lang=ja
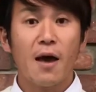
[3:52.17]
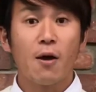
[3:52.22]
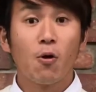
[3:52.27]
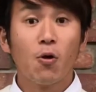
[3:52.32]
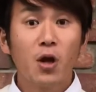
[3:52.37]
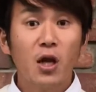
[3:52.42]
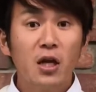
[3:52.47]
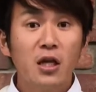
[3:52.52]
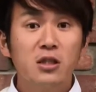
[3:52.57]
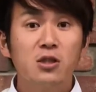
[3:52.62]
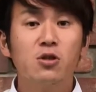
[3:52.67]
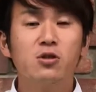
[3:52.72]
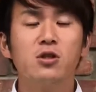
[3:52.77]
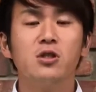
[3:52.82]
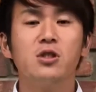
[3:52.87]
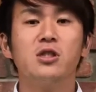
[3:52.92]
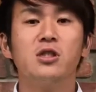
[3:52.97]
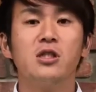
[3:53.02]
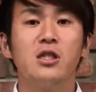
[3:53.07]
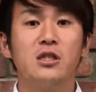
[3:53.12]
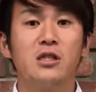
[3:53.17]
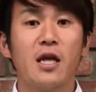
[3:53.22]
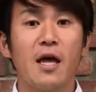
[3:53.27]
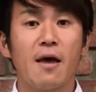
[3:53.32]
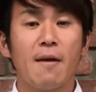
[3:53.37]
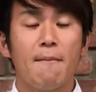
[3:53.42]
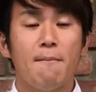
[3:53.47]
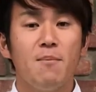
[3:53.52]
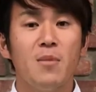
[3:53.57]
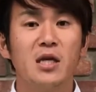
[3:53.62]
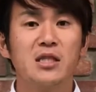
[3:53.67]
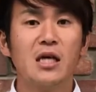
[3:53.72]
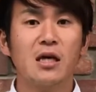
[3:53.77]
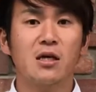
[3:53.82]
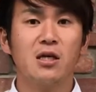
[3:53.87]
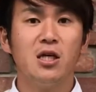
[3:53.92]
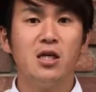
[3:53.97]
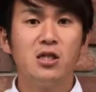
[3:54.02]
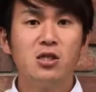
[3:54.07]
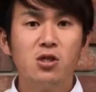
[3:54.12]
これに一つずつですね皆さん
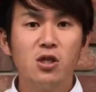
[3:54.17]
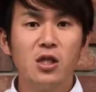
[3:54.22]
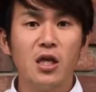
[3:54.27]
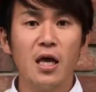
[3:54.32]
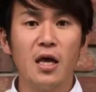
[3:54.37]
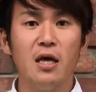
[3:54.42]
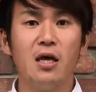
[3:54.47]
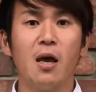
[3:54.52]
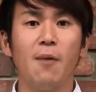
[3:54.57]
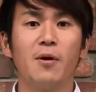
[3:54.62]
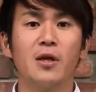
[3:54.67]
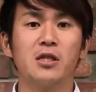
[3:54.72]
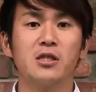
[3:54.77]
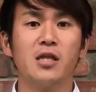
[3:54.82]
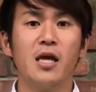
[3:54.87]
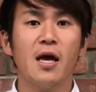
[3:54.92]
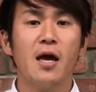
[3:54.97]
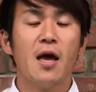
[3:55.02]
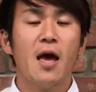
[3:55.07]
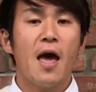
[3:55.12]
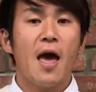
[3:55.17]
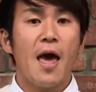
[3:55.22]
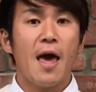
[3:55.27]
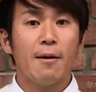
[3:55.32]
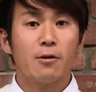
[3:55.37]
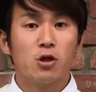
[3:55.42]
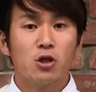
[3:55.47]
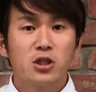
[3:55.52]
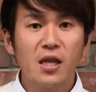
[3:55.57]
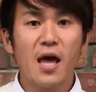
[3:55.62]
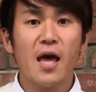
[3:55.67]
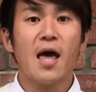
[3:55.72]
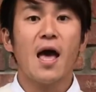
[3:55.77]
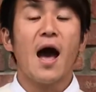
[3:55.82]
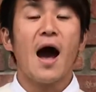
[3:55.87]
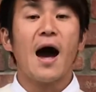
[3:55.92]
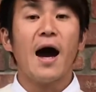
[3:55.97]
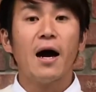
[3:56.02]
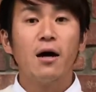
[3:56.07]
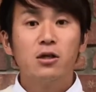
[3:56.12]
気づいていけばですねそして
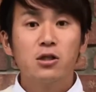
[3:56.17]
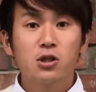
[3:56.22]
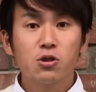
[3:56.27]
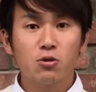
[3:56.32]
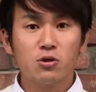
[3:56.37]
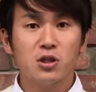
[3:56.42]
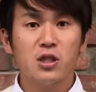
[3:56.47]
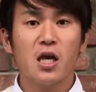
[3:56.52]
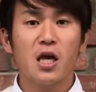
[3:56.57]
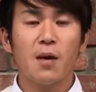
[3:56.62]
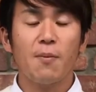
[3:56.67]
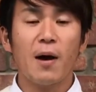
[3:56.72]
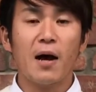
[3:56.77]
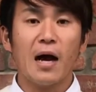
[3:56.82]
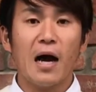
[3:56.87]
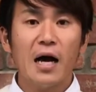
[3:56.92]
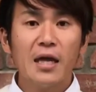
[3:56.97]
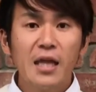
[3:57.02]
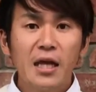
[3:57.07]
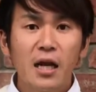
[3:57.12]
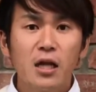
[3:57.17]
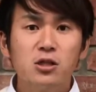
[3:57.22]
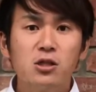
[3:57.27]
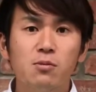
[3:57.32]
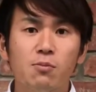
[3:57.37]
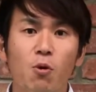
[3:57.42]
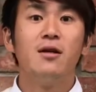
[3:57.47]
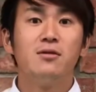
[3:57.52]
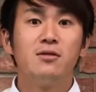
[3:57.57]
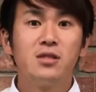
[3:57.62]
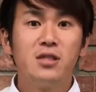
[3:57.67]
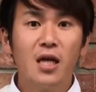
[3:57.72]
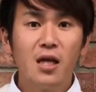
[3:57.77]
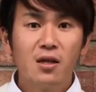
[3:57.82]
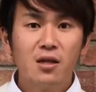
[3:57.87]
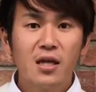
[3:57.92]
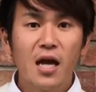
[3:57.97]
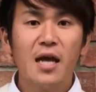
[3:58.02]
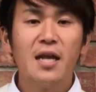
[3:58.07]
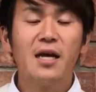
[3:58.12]
アクションしていけば必ず
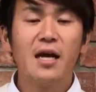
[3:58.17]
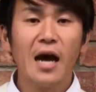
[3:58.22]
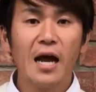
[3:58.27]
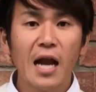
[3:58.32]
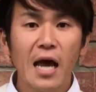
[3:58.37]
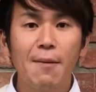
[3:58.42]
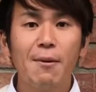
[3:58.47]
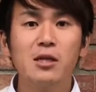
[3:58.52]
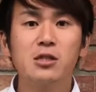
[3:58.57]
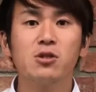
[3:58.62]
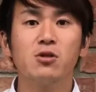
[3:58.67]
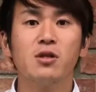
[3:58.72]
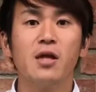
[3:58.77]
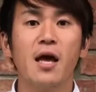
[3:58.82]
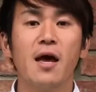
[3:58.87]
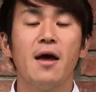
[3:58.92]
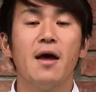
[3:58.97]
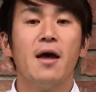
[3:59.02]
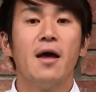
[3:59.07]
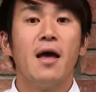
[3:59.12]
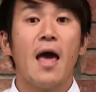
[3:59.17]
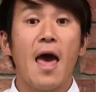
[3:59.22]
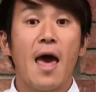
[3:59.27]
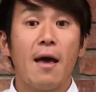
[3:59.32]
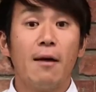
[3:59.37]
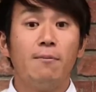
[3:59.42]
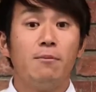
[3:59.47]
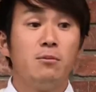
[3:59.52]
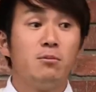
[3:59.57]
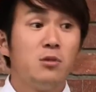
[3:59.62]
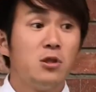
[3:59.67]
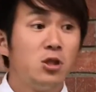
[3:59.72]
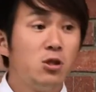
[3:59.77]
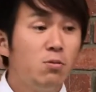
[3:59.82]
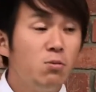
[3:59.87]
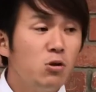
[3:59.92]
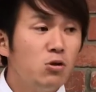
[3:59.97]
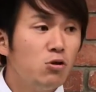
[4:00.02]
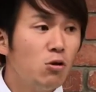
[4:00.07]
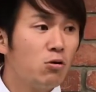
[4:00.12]
絶対に叶いますので
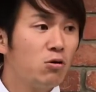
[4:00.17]
自分